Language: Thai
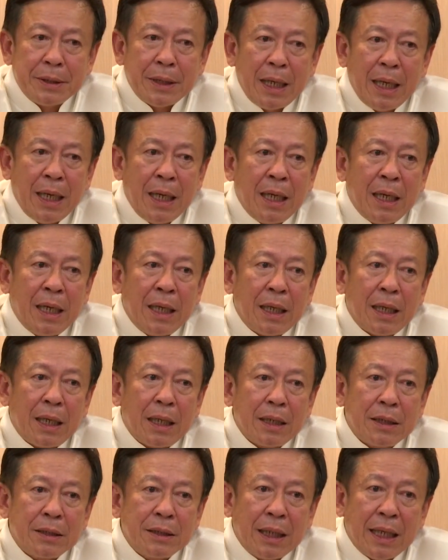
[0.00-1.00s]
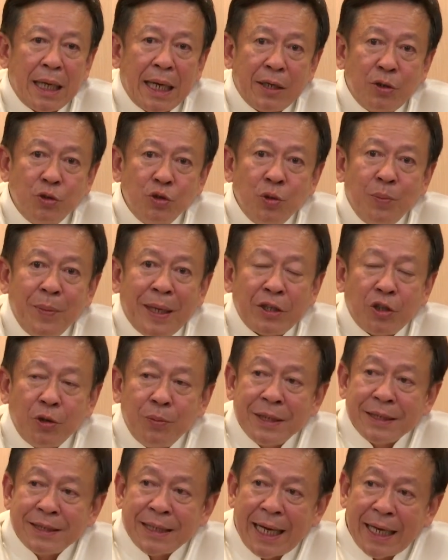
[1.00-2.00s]
ถ้าจะขาดคุณสมบัติ
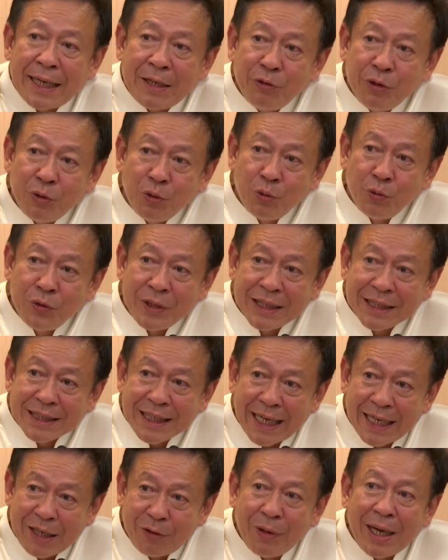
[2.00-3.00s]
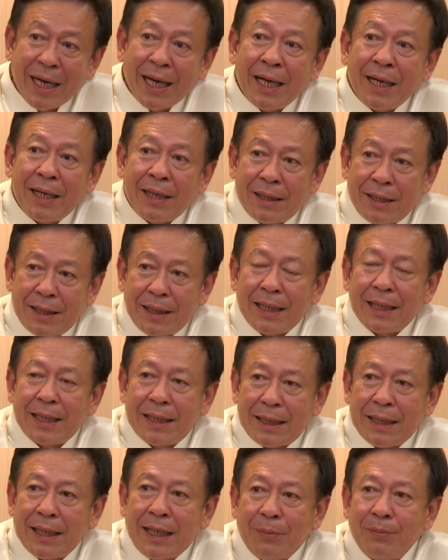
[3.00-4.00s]
ต่อเมื่อศาลวินิจฉัยว่า
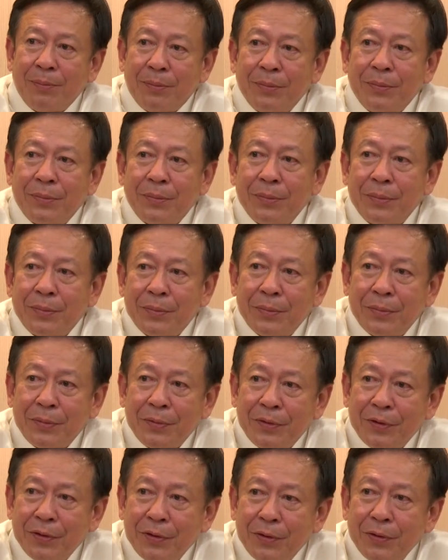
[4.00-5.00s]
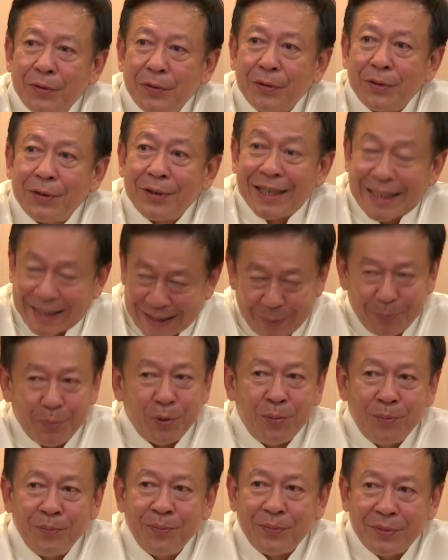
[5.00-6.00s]
ครับ
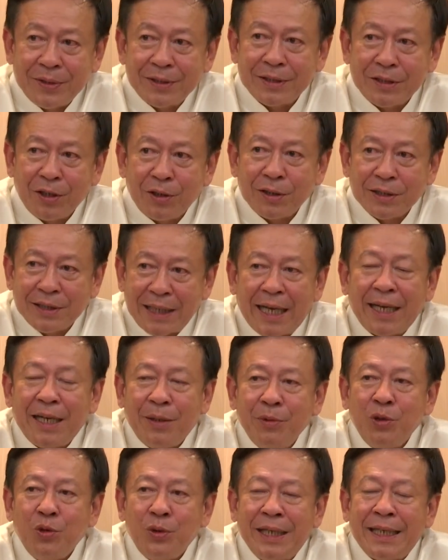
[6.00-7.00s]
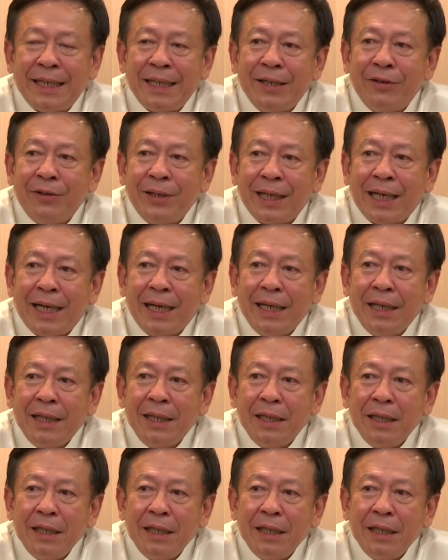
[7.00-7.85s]
ผมต้องศาลรัฐธรรมนูญอย่างเดียวนะครับ